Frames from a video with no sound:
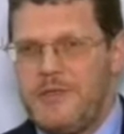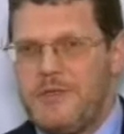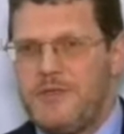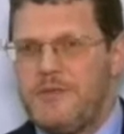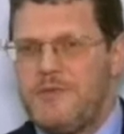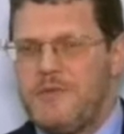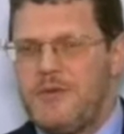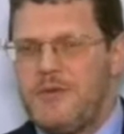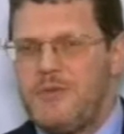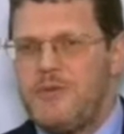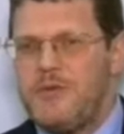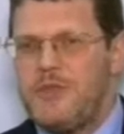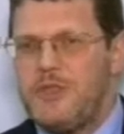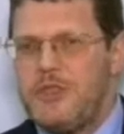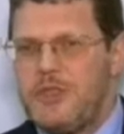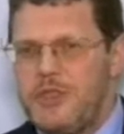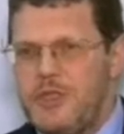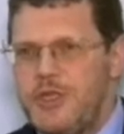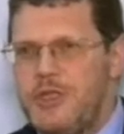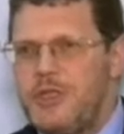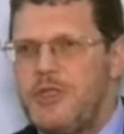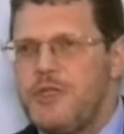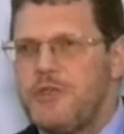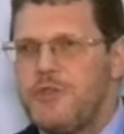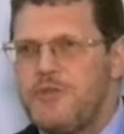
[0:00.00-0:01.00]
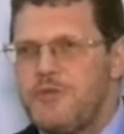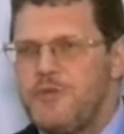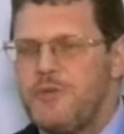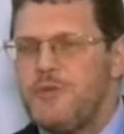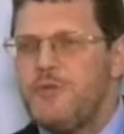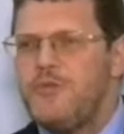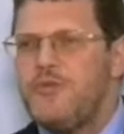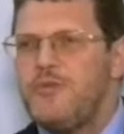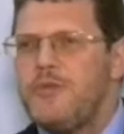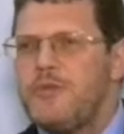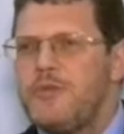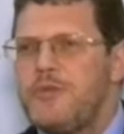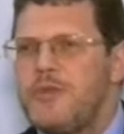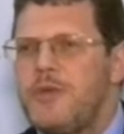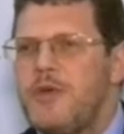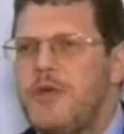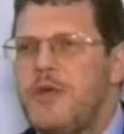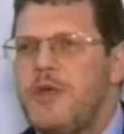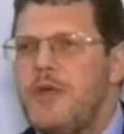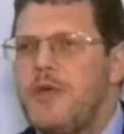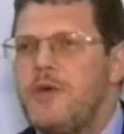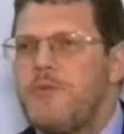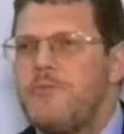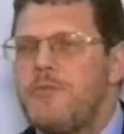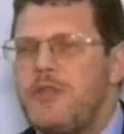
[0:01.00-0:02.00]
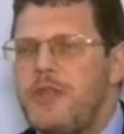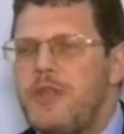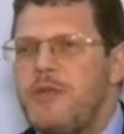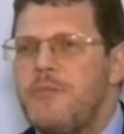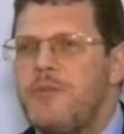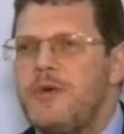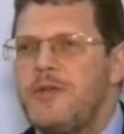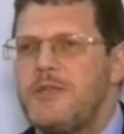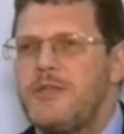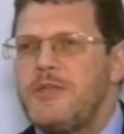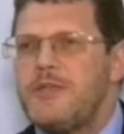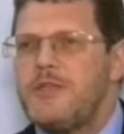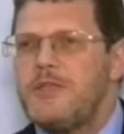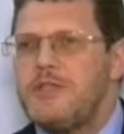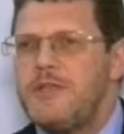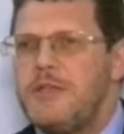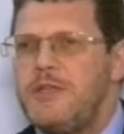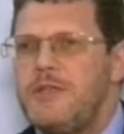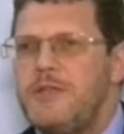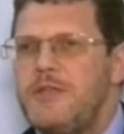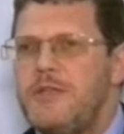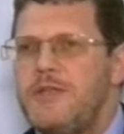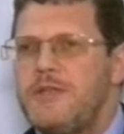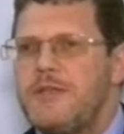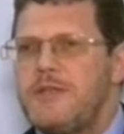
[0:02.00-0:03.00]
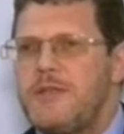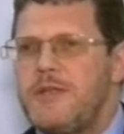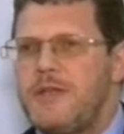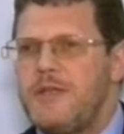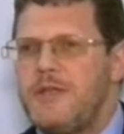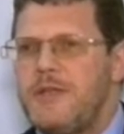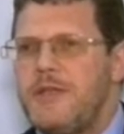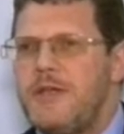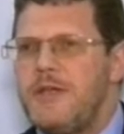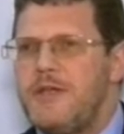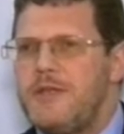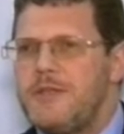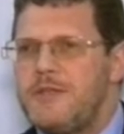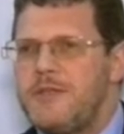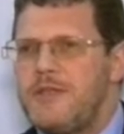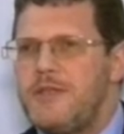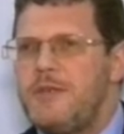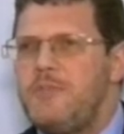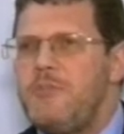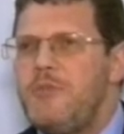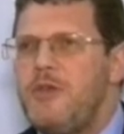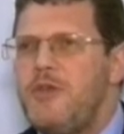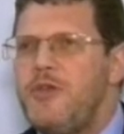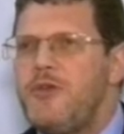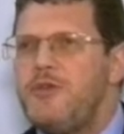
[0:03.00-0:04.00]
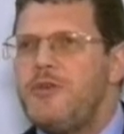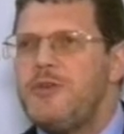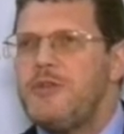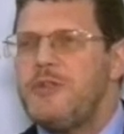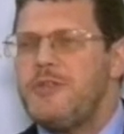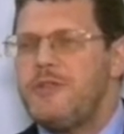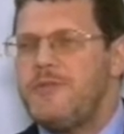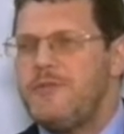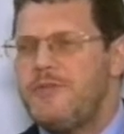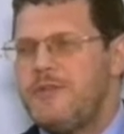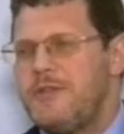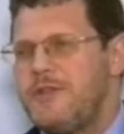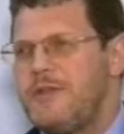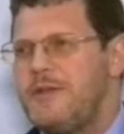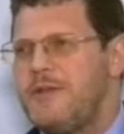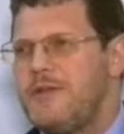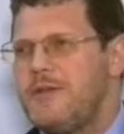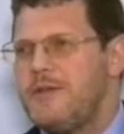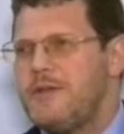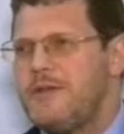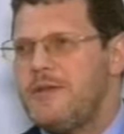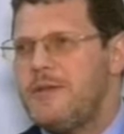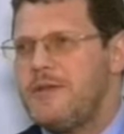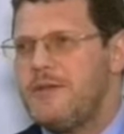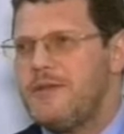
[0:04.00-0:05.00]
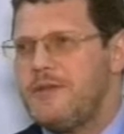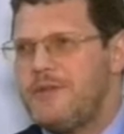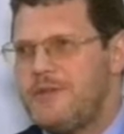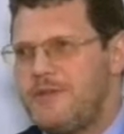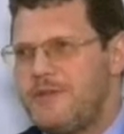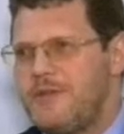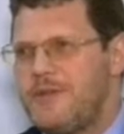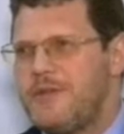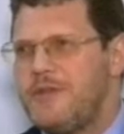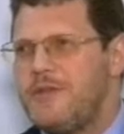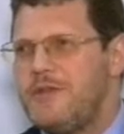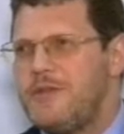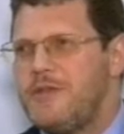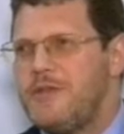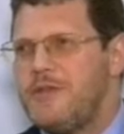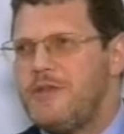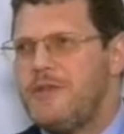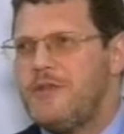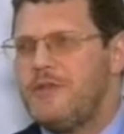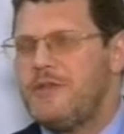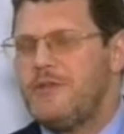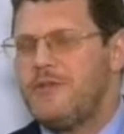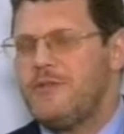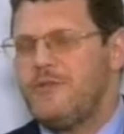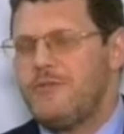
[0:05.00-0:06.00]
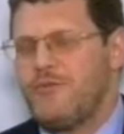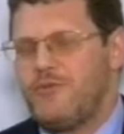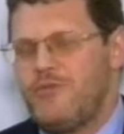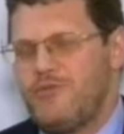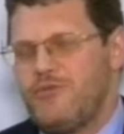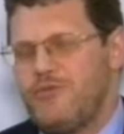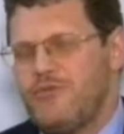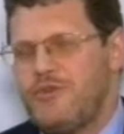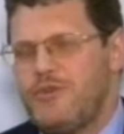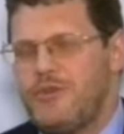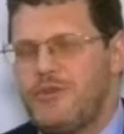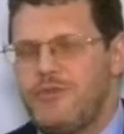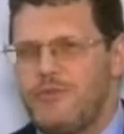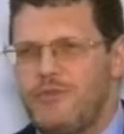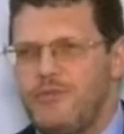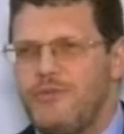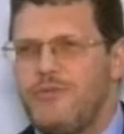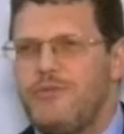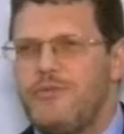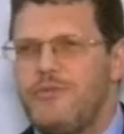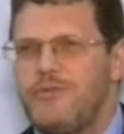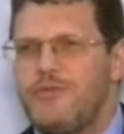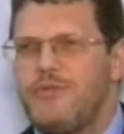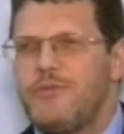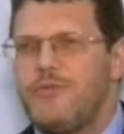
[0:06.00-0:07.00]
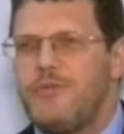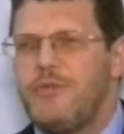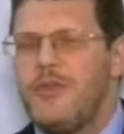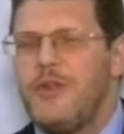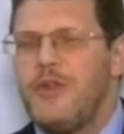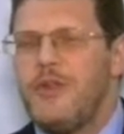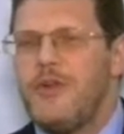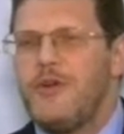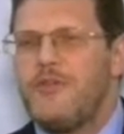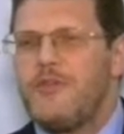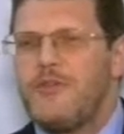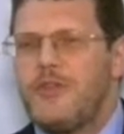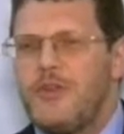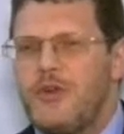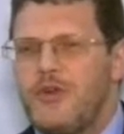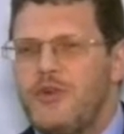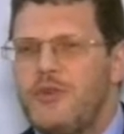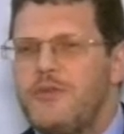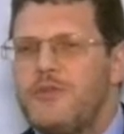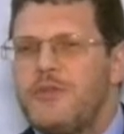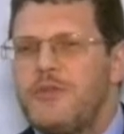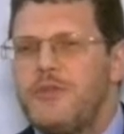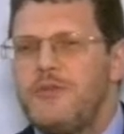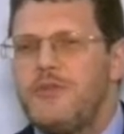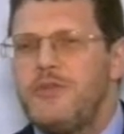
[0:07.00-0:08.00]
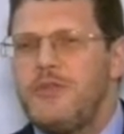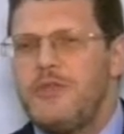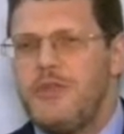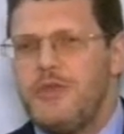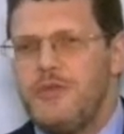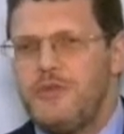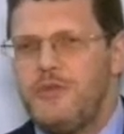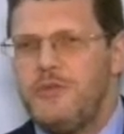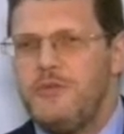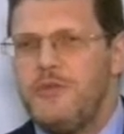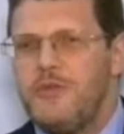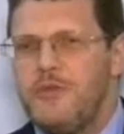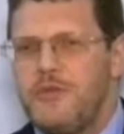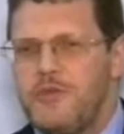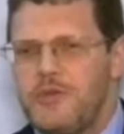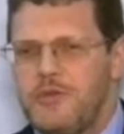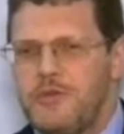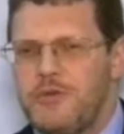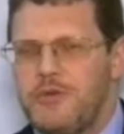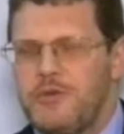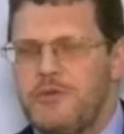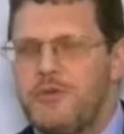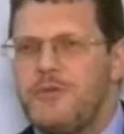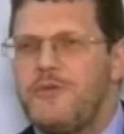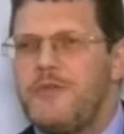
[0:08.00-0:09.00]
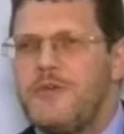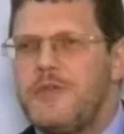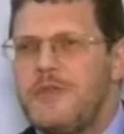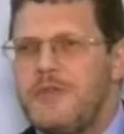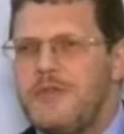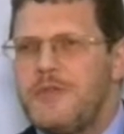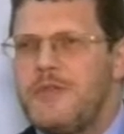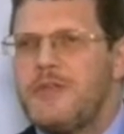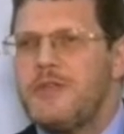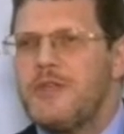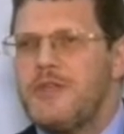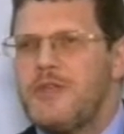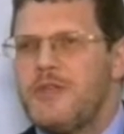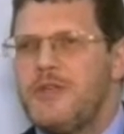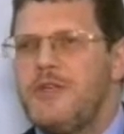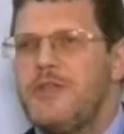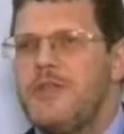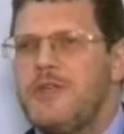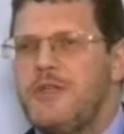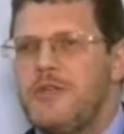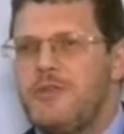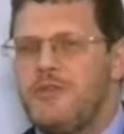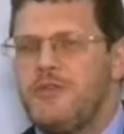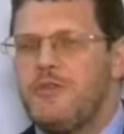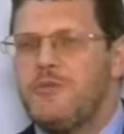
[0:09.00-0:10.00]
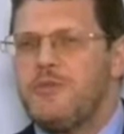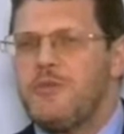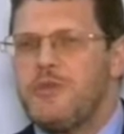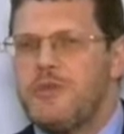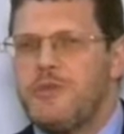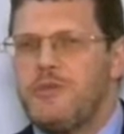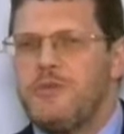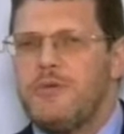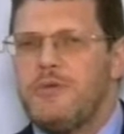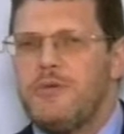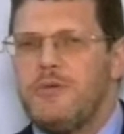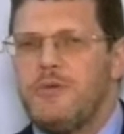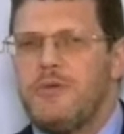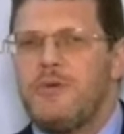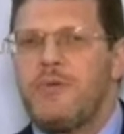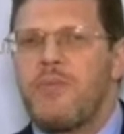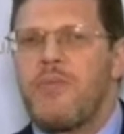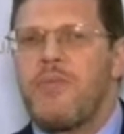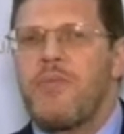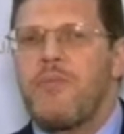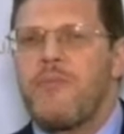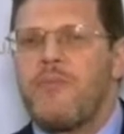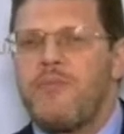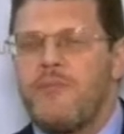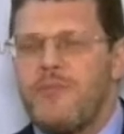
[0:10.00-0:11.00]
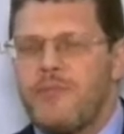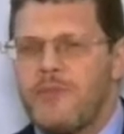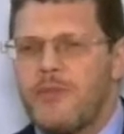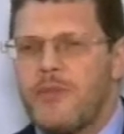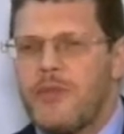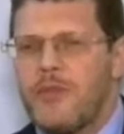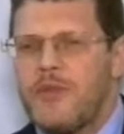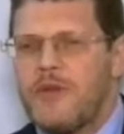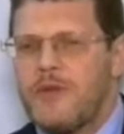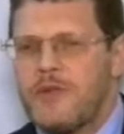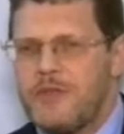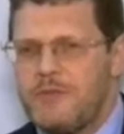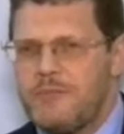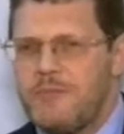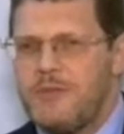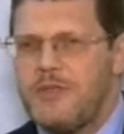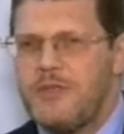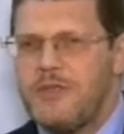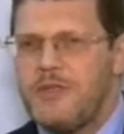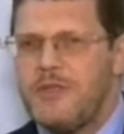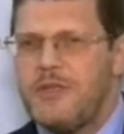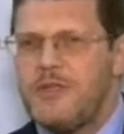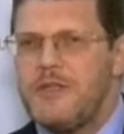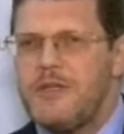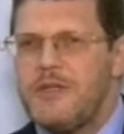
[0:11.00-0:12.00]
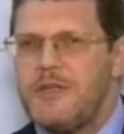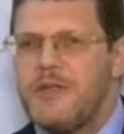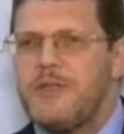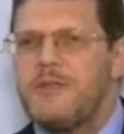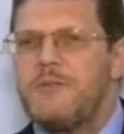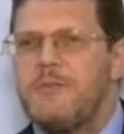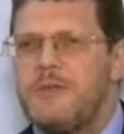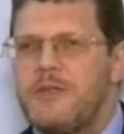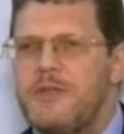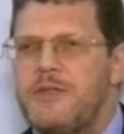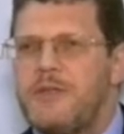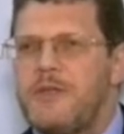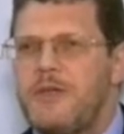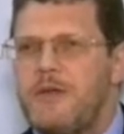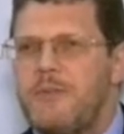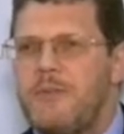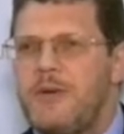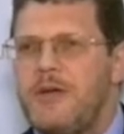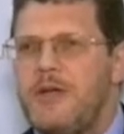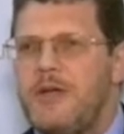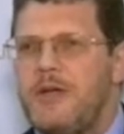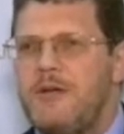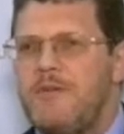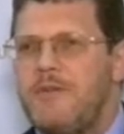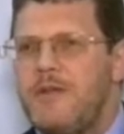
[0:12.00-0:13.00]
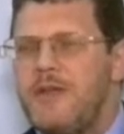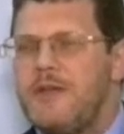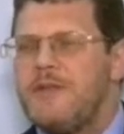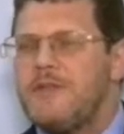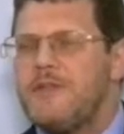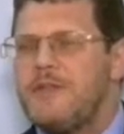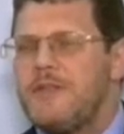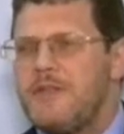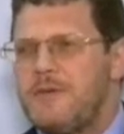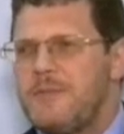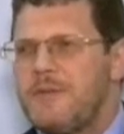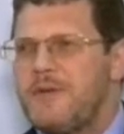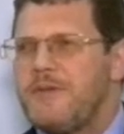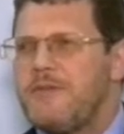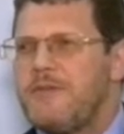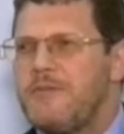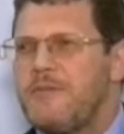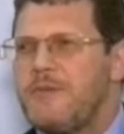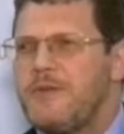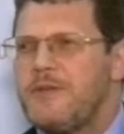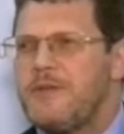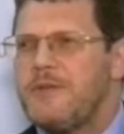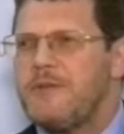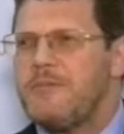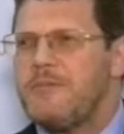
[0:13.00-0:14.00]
своего решения, суд будет принимать решение, исходя из имеющихся в деле сведений. То есть, ну, в таком случае, я думаю, что суд вынесет решение о том, что распоряжение господина Рыбака является неправомерным.